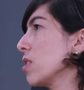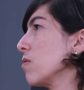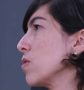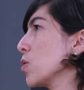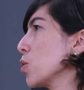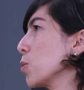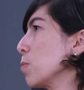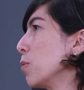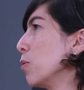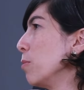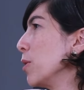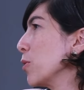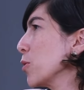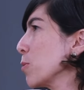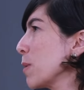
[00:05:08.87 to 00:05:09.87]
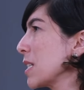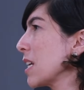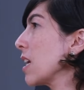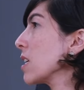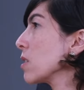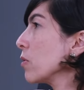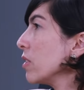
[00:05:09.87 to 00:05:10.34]
serviços públicos,
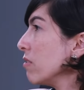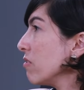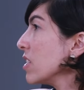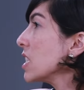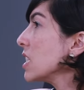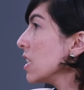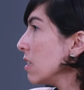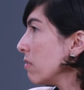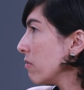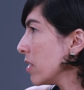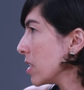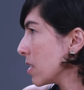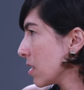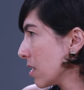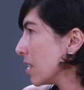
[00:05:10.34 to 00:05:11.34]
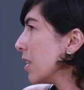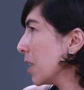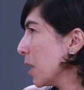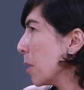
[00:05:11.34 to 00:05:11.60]
mas elas são invisíveis